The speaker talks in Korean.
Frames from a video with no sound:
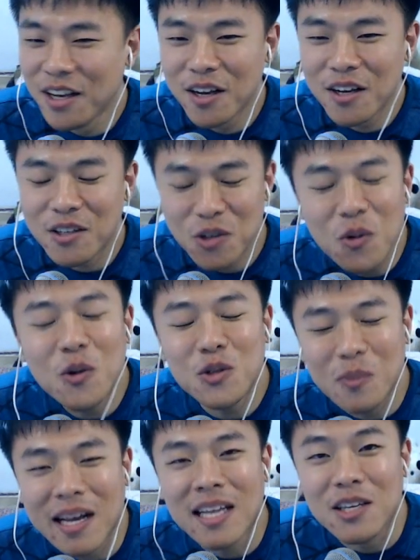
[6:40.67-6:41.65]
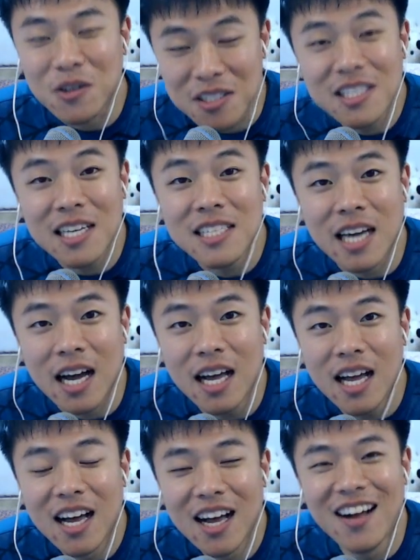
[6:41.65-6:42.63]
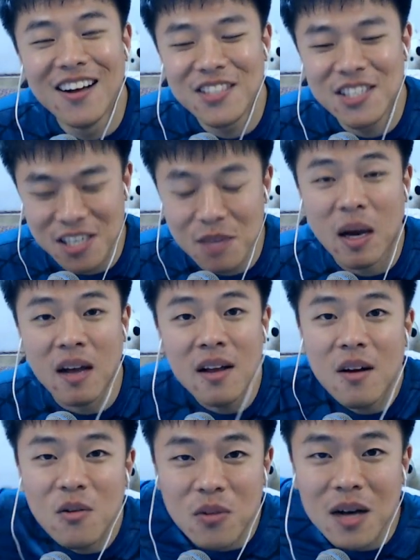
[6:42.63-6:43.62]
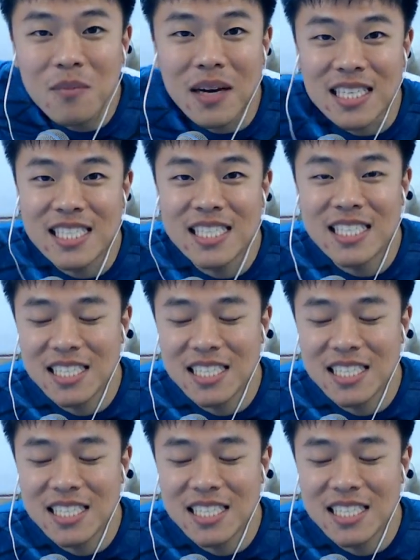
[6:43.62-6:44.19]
형으로서 말한다. 정신 차리자. 시기마 확만 씨.